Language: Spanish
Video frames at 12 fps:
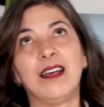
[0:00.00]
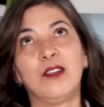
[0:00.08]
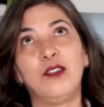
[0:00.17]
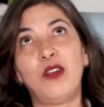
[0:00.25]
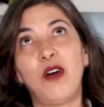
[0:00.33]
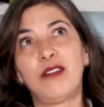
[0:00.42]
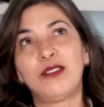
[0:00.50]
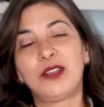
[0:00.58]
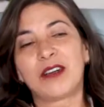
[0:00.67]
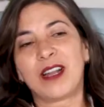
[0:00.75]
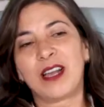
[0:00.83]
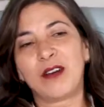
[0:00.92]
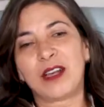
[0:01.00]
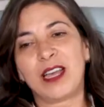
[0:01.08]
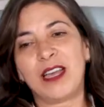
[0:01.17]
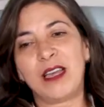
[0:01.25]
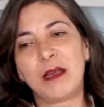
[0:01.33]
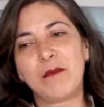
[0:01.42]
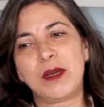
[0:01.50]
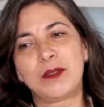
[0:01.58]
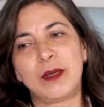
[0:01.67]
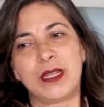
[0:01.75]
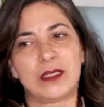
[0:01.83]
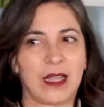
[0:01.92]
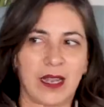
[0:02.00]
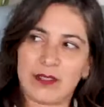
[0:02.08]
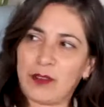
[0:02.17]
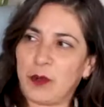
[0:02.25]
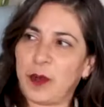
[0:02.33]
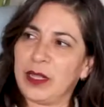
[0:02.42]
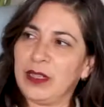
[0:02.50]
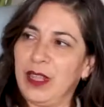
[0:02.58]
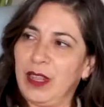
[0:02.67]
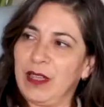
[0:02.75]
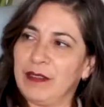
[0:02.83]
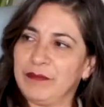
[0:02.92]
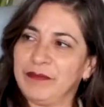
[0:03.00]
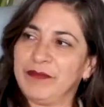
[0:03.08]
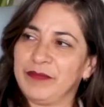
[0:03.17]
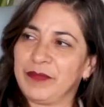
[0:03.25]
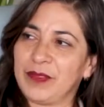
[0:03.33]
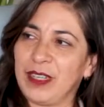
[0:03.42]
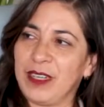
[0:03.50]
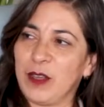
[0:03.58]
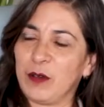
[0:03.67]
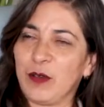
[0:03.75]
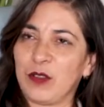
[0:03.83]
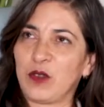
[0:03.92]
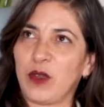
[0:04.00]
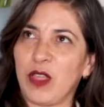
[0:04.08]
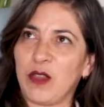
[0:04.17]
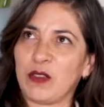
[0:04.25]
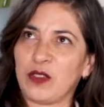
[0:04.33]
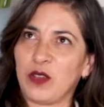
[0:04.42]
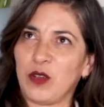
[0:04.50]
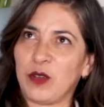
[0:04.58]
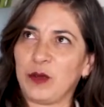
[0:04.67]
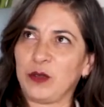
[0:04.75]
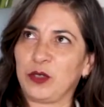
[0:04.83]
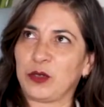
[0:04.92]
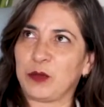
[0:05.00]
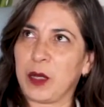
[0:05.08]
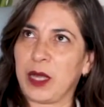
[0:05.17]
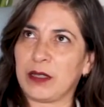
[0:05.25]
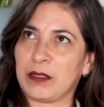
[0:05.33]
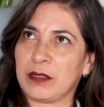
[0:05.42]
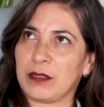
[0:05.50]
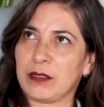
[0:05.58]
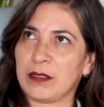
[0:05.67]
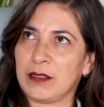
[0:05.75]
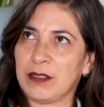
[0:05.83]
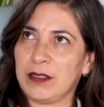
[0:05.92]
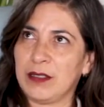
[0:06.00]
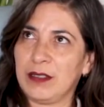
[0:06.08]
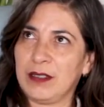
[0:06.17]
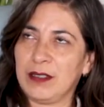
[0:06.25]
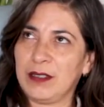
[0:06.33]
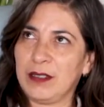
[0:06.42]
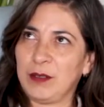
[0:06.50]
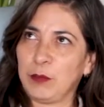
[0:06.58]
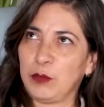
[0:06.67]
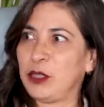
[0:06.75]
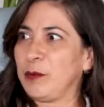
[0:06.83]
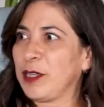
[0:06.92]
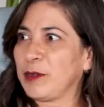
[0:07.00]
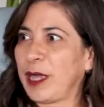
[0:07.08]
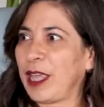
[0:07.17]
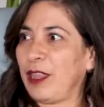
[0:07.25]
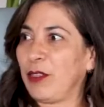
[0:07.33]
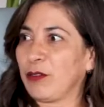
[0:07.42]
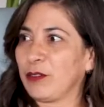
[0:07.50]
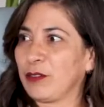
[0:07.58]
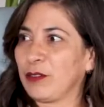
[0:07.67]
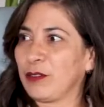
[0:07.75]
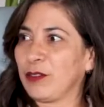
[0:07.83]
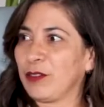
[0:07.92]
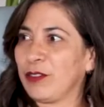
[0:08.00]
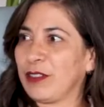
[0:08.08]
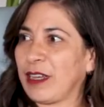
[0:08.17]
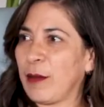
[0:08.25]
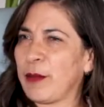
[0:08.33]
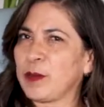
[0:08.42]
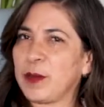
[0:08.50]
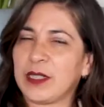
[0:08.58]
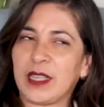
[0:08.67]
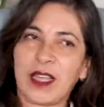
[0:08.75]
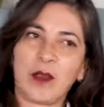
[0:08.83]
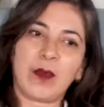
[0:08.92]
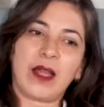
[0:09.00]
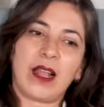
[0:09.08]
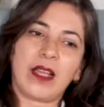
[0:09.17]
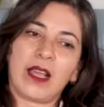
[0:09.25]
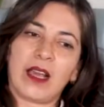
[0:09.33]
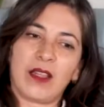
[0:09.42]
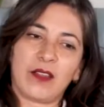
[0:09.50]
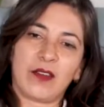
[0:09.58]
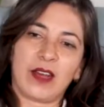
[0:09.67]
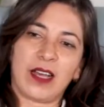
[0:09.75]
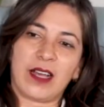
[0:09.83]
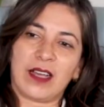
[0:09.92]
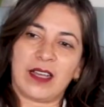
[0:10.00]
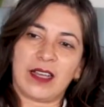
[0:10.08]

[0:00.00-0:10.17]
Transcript: No, yo creo que más bien estaría sorprendida. Tenía unos sueños yo mucho más, mucho más bajitos. Jamás pensé que hubiera llegado a,